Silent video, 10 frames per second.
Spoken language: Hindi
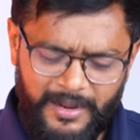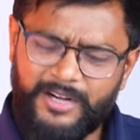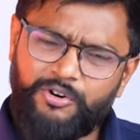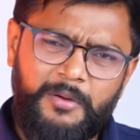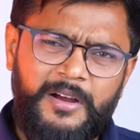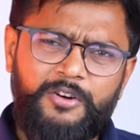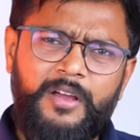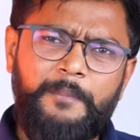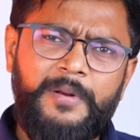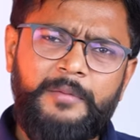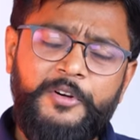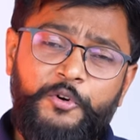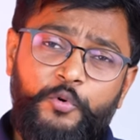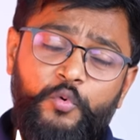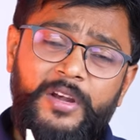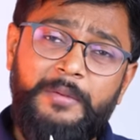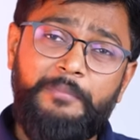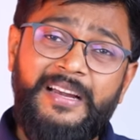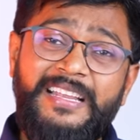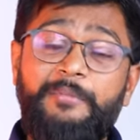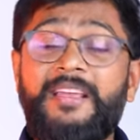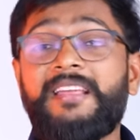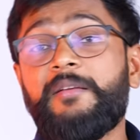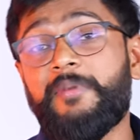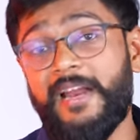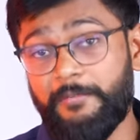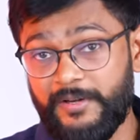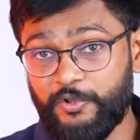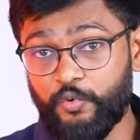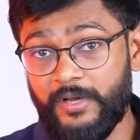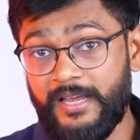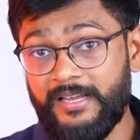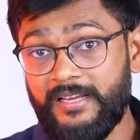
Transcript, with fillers: मानो ना मानो एप्पल अभी ट्रूली मनी मेकिंग ब्रांड बन चुका है